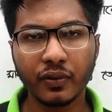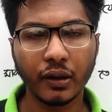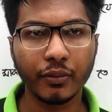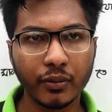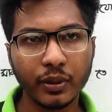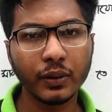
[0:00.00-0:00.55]

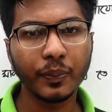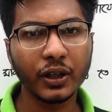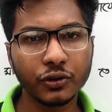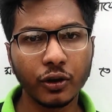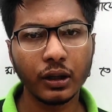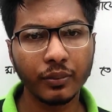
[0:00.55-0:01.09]
সাবজেক্ট ভিত্তি
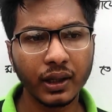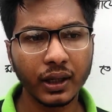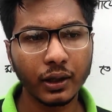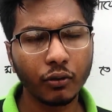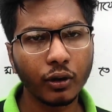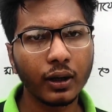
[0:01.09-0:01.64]
পাশ করা লাগবে
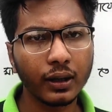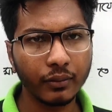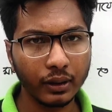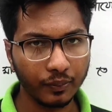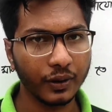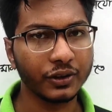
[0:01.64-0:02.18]
নাকি টোটালটা
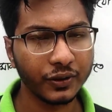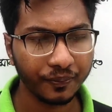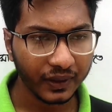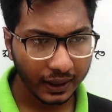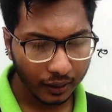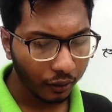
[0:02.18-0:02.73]
মিলে পাস
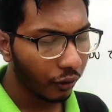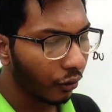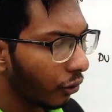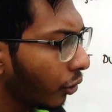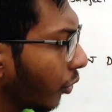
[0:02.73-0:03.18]
খেয়াল করো